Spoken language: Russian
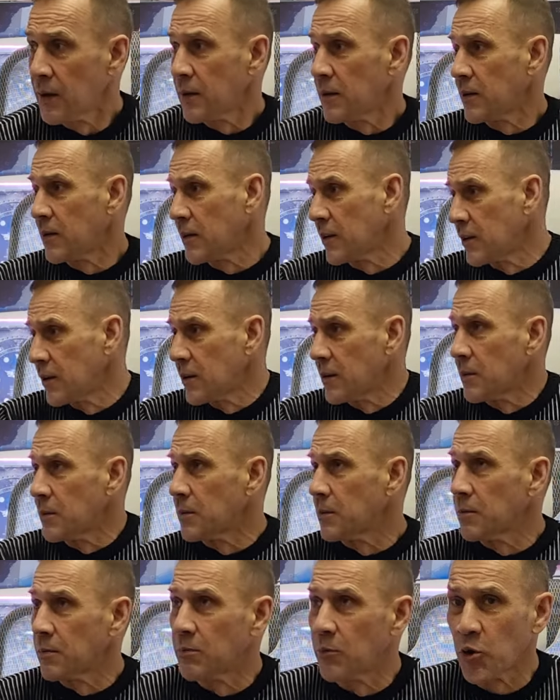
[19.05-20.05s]
И,
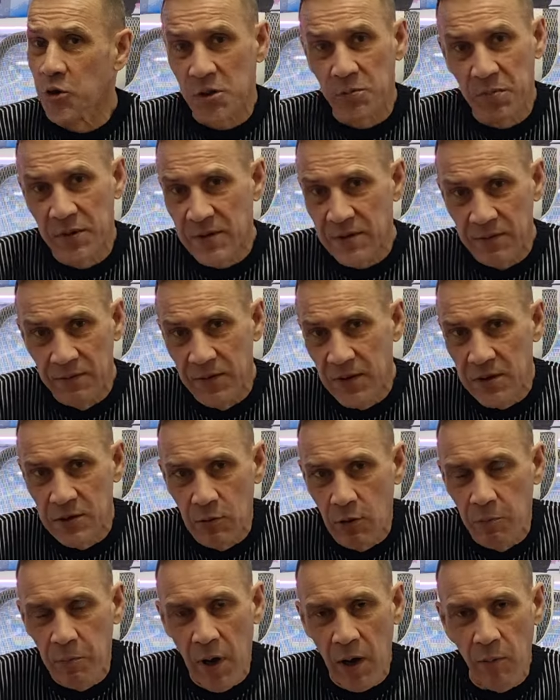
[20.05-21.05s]
может быть,
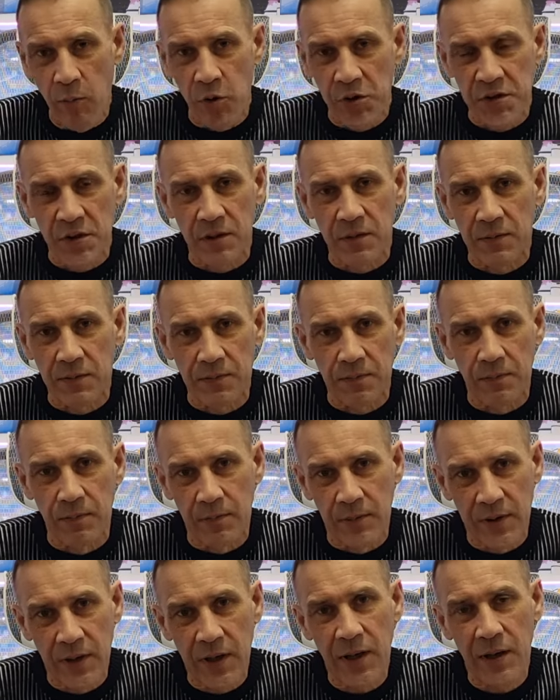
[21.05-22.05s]
видео поможет,
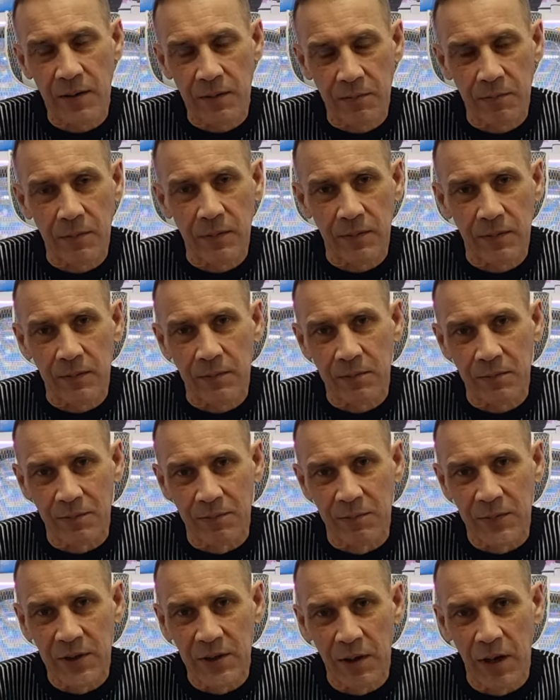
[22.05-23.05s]
да,
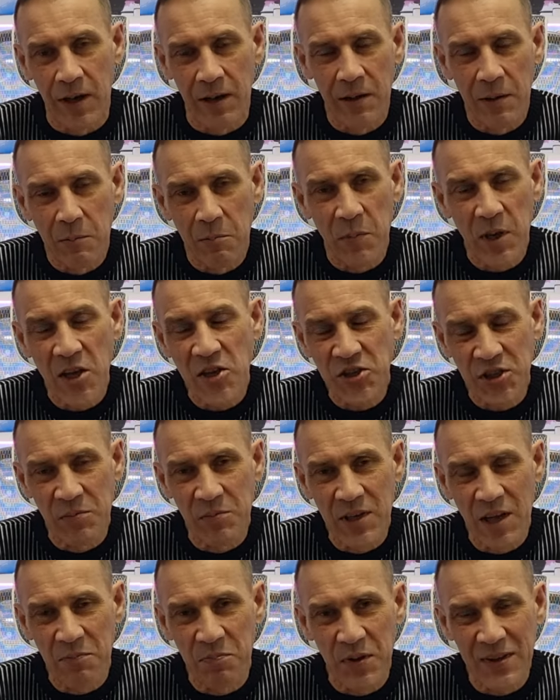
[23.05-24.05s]
меньше
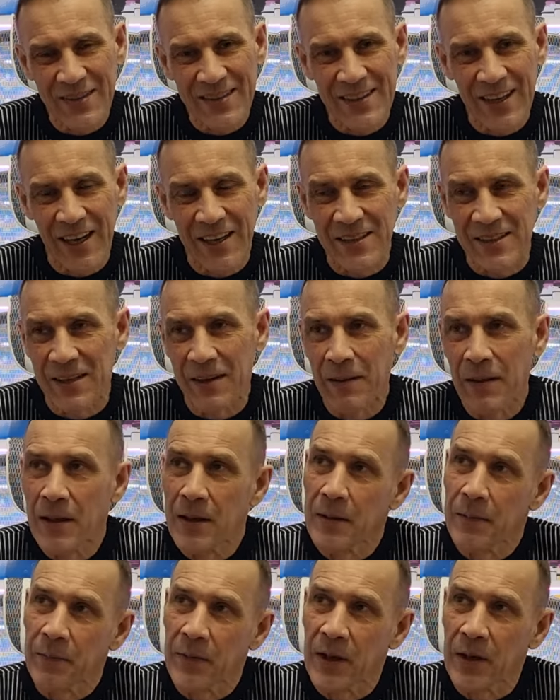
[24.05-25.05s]
мне писать.
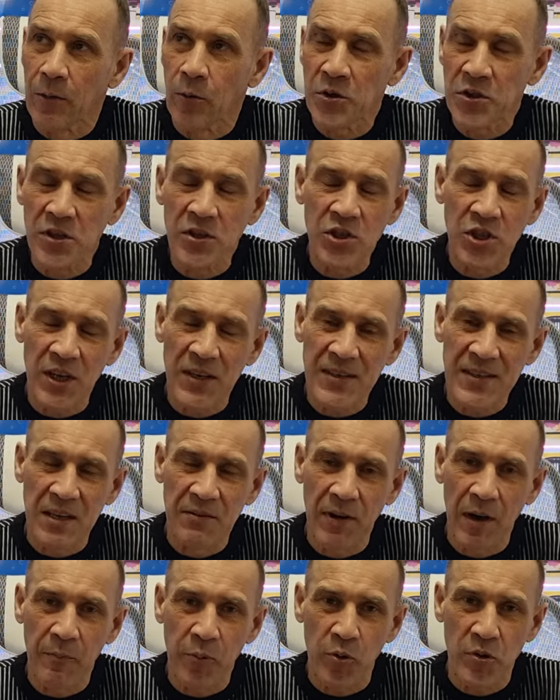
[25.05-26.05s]
Очень
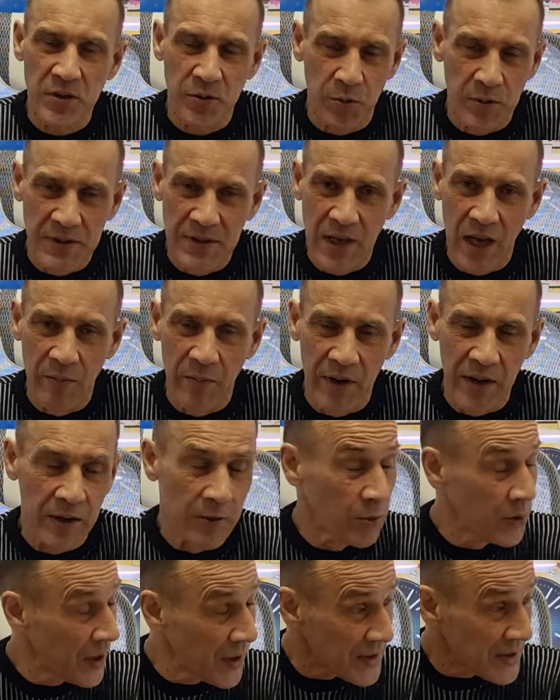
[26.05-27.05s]
частый вопрос, друзья мои.
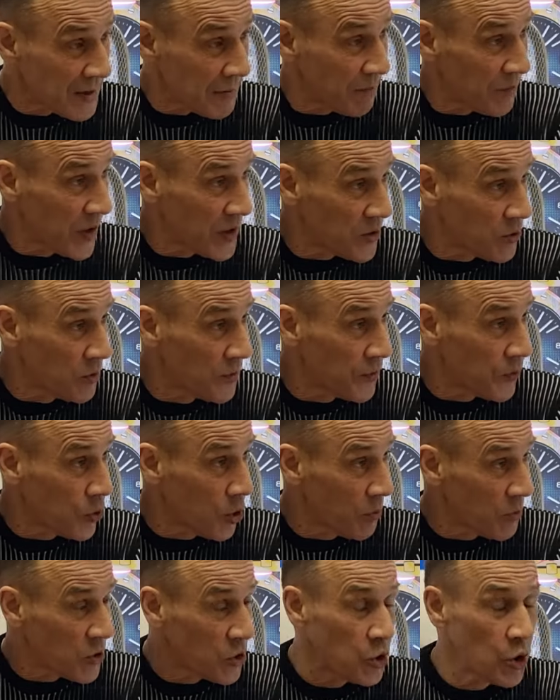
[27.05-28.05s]
У нас суть в
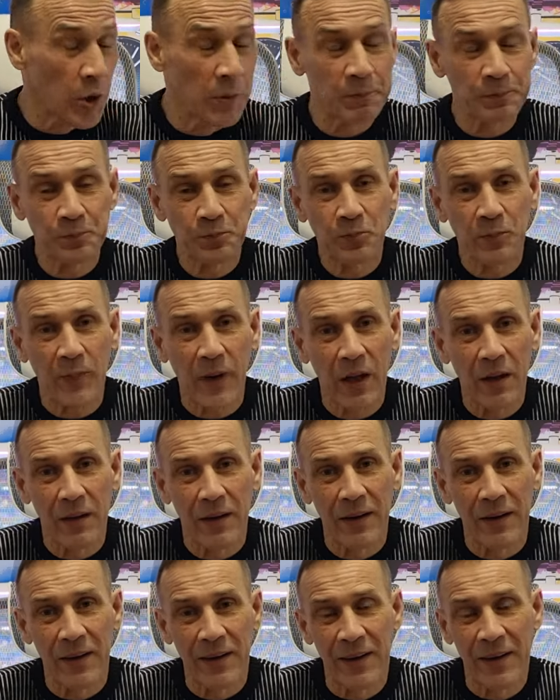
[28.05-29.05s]
том, что
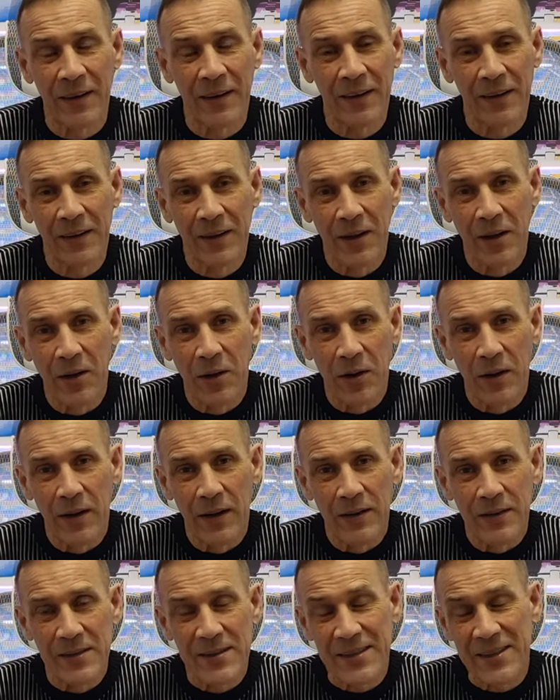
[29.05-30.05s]
а,
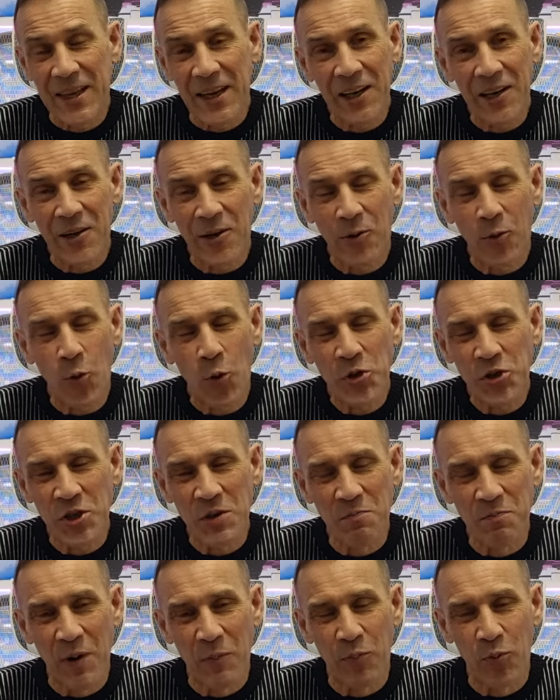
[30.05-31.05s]
Стали
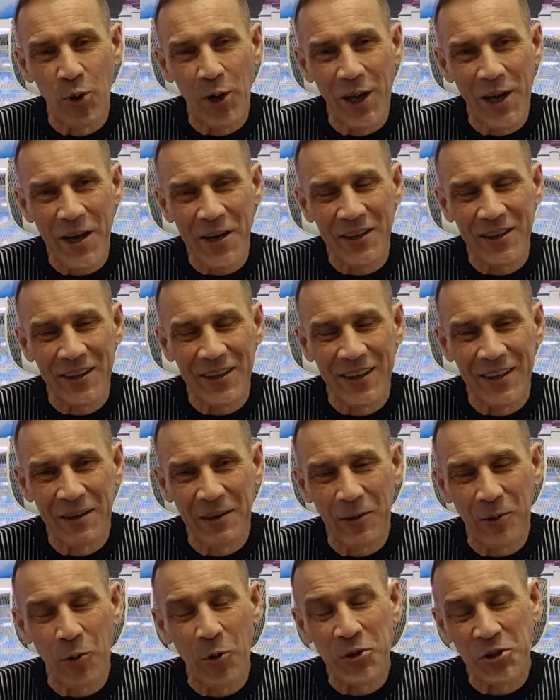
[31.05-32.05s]
очень
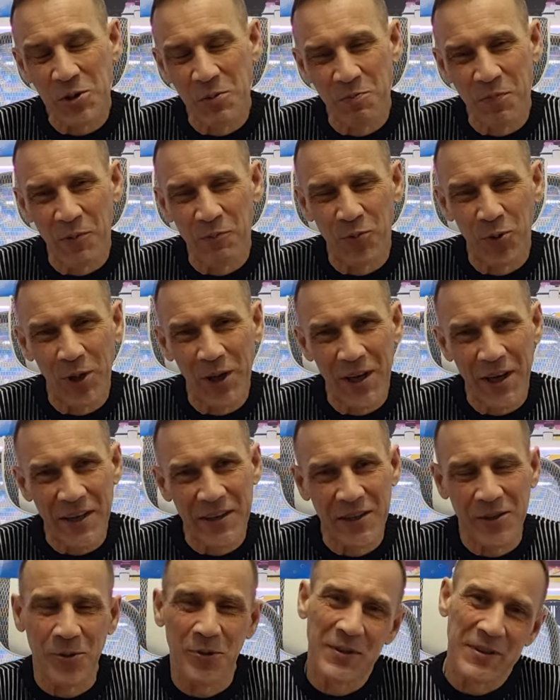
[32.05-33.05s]
популярны, очень
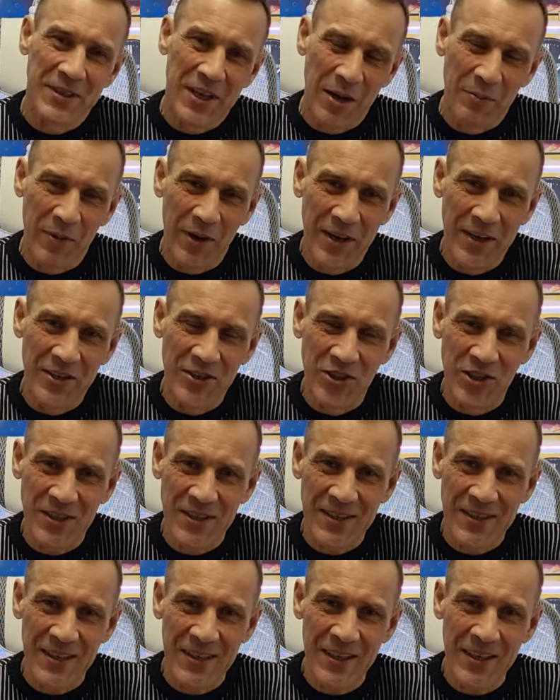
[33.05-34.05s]
популярны, друзья мои,
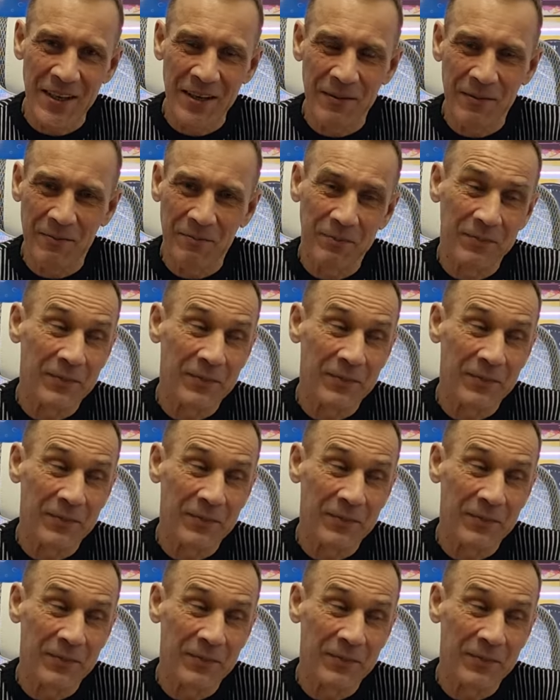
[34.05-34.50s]
часы.